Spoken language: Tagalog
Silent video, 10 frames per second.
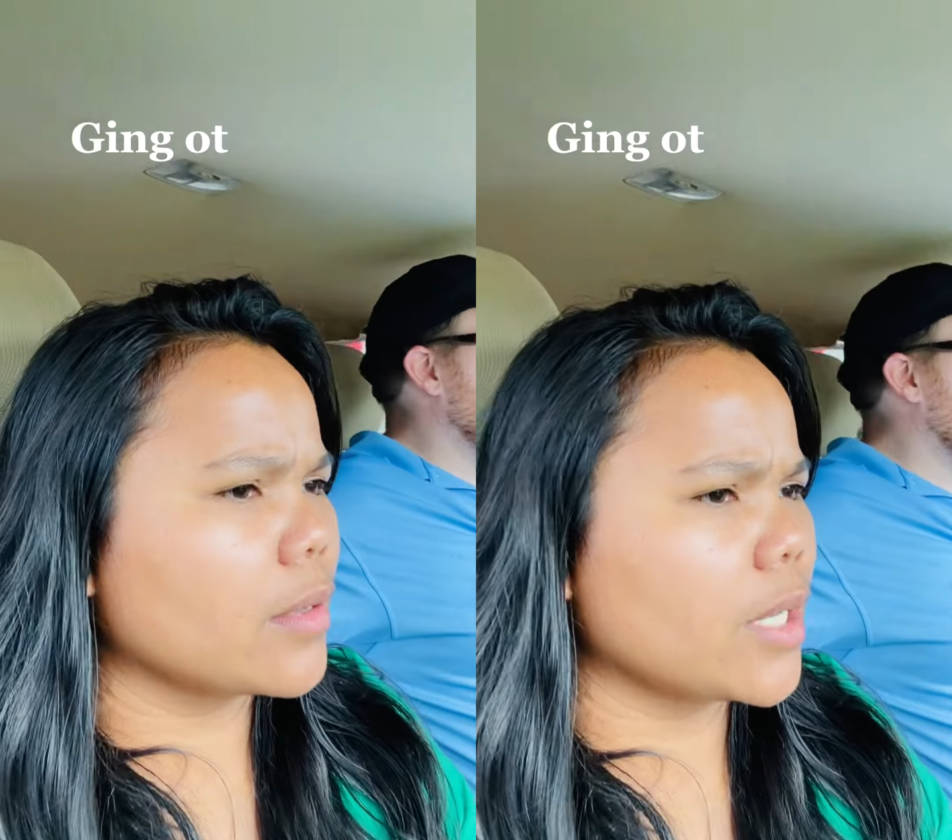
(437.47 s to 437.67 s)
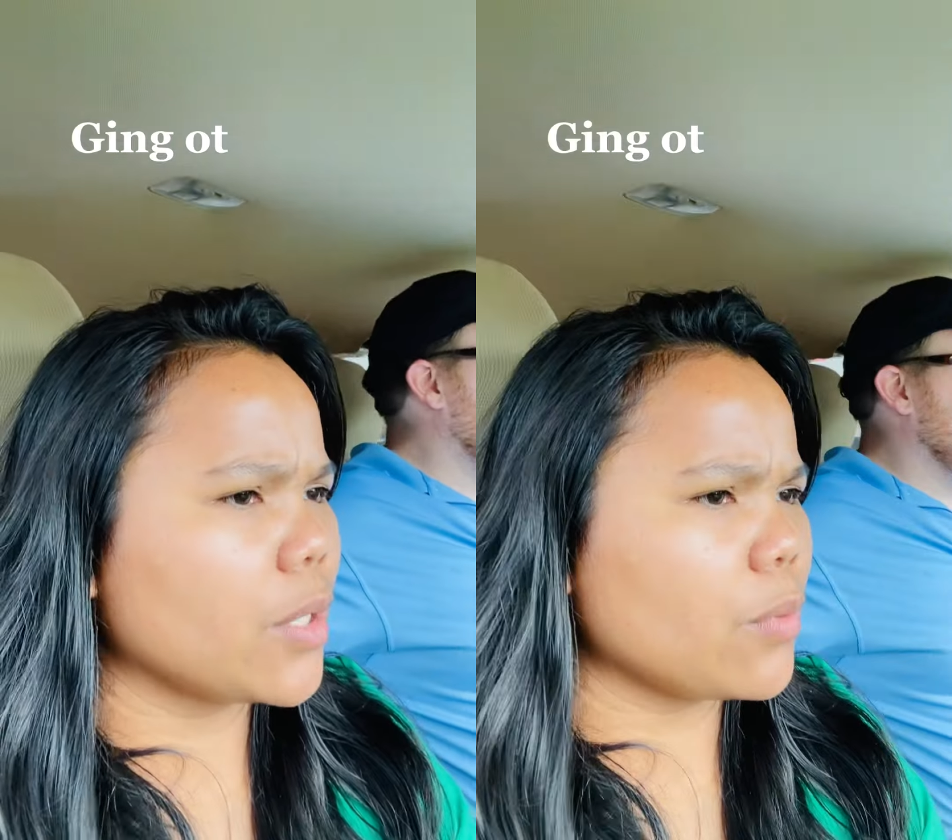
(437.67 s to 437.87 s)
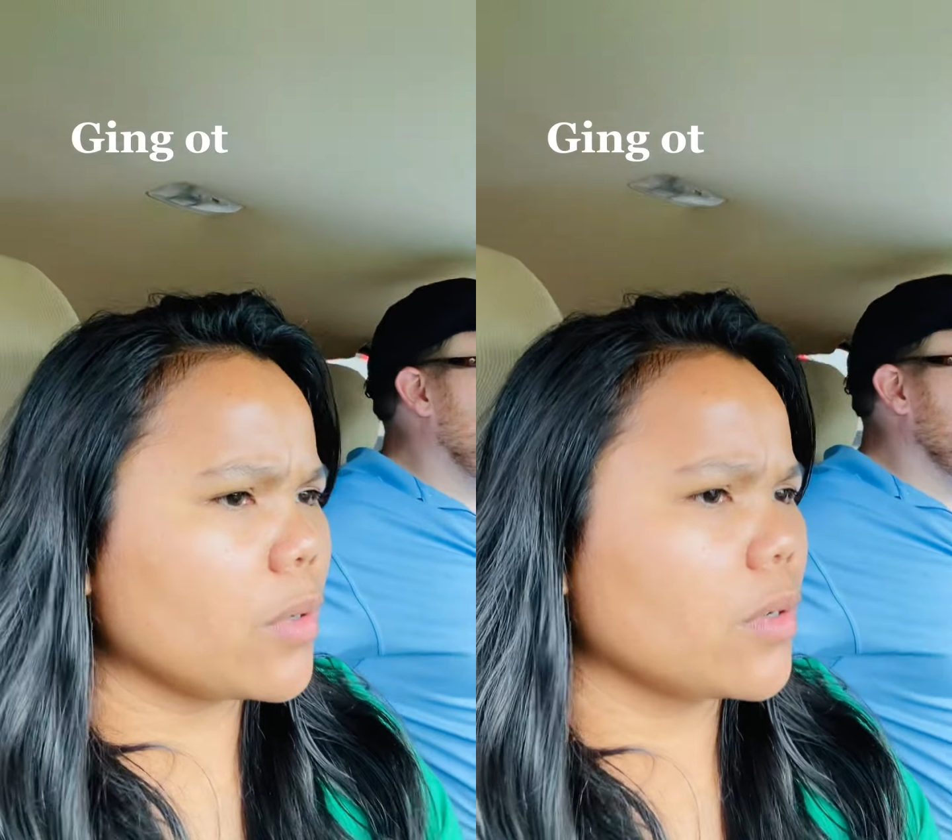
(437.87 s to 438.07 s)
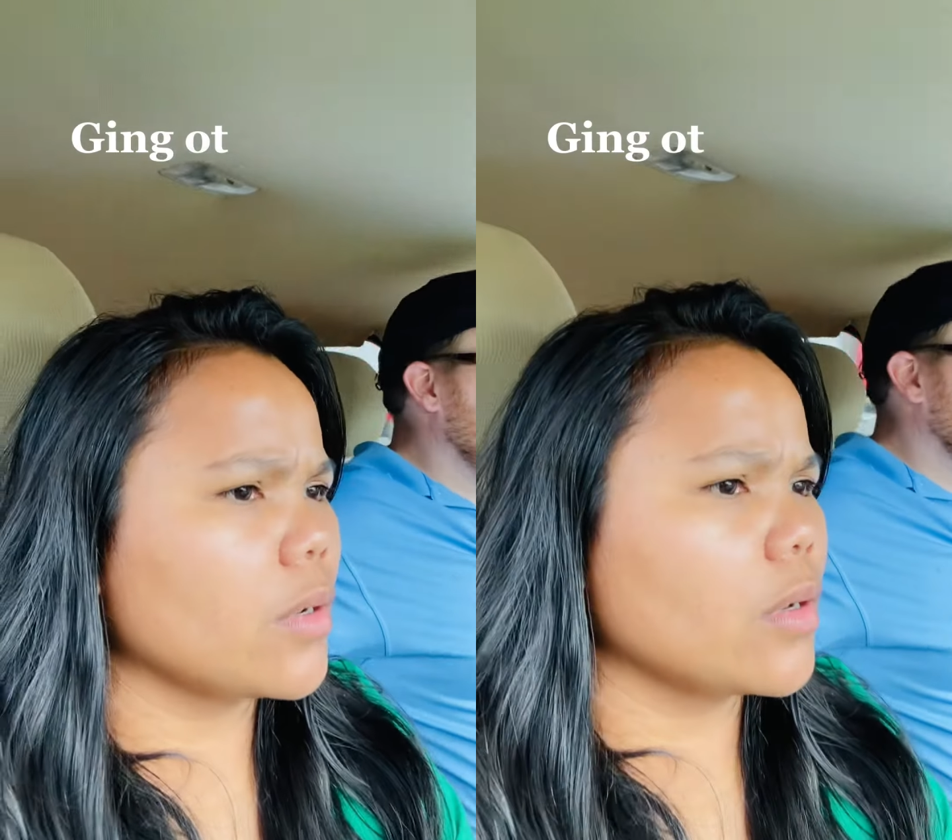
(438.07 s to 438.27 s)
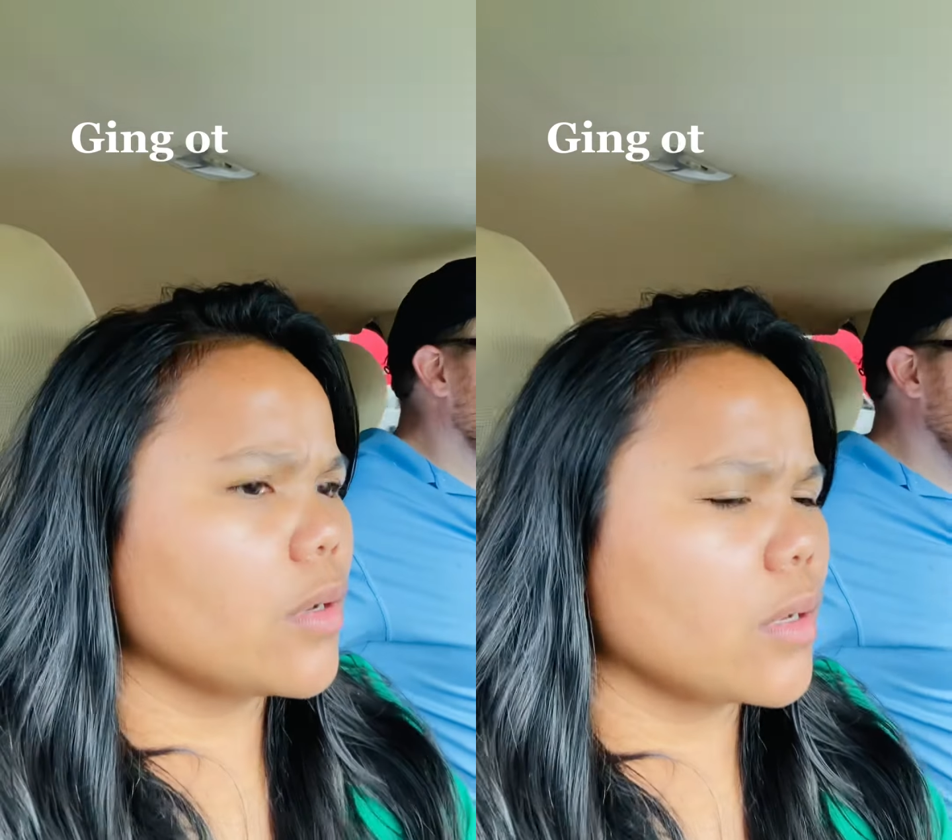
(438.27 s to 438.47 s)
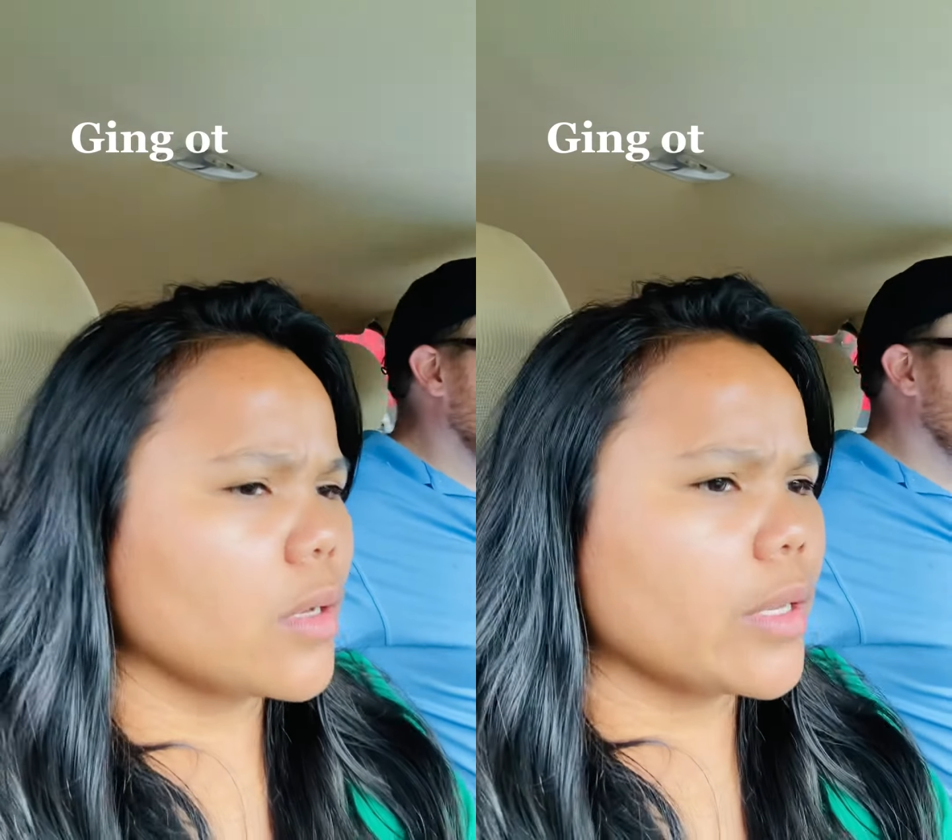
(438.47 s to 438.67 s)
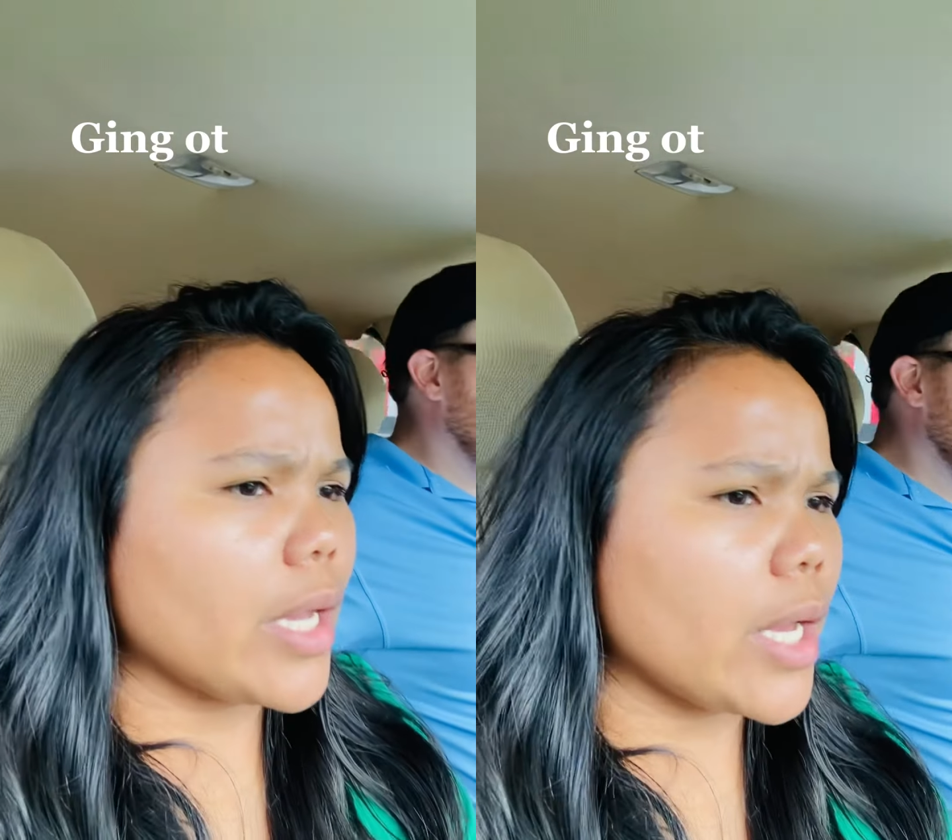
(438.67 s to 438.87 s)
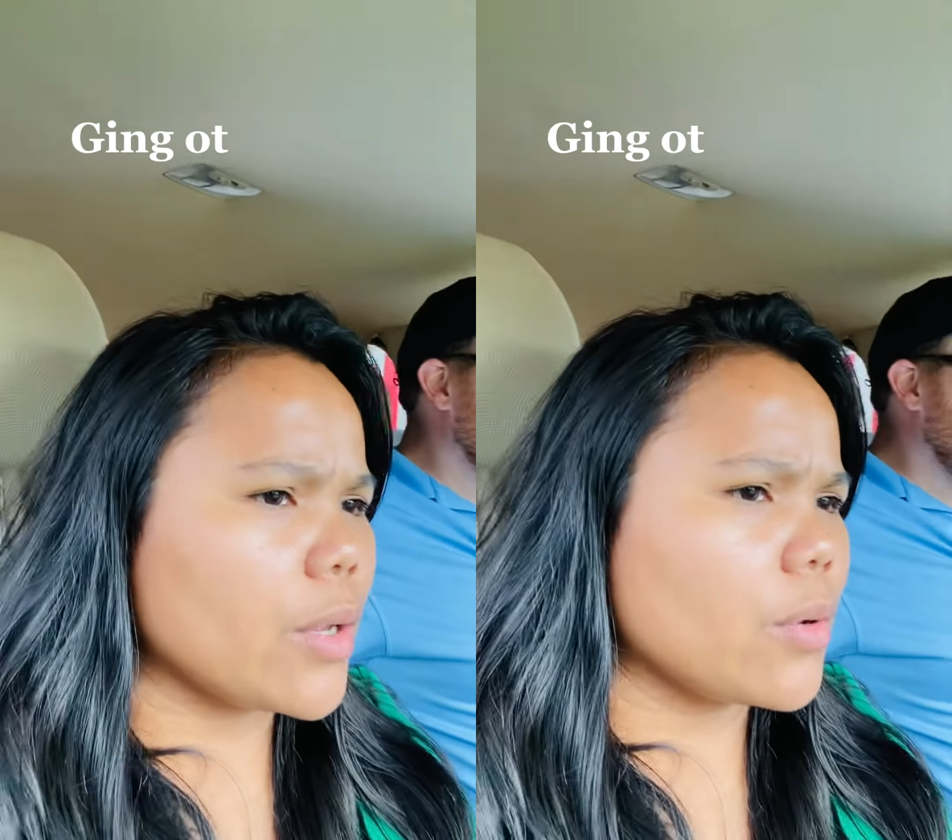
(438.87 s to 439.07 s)
Running across the street?
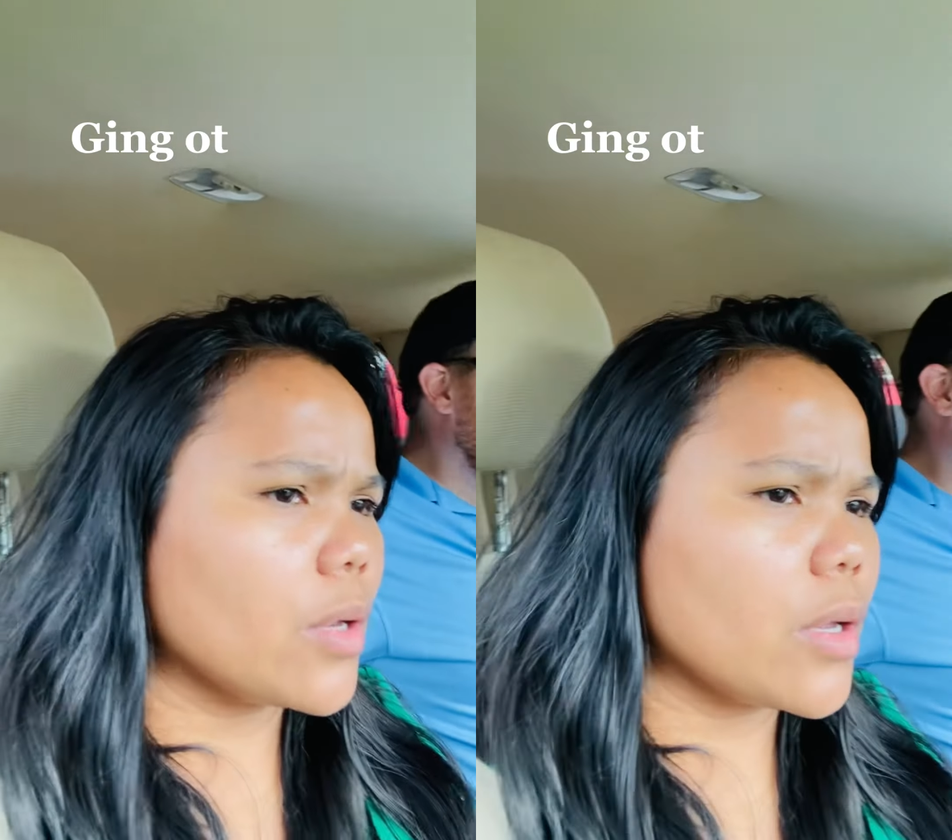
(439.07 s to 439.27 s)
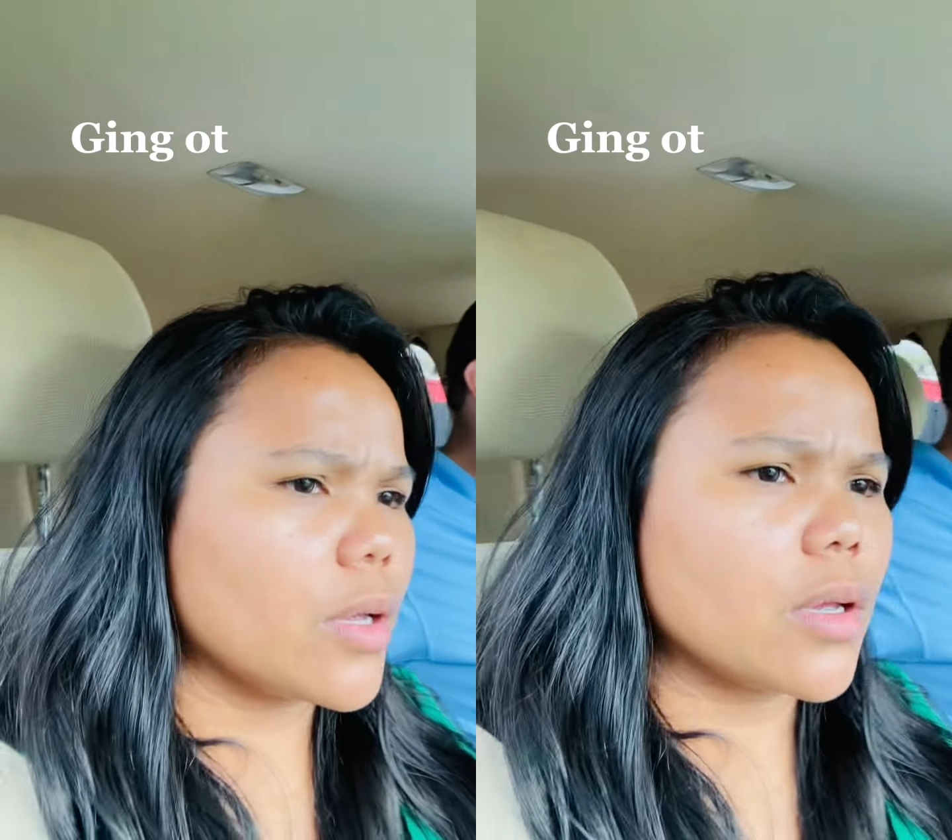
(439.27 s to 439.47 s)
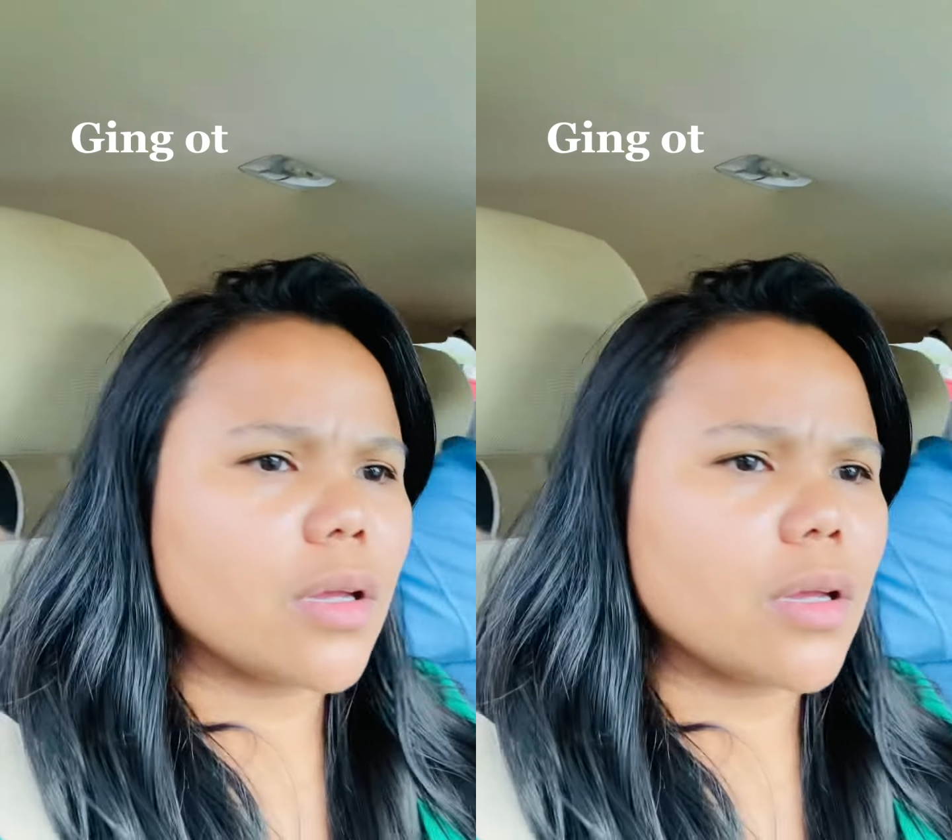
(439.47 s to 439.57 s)
Yeah. It's raining.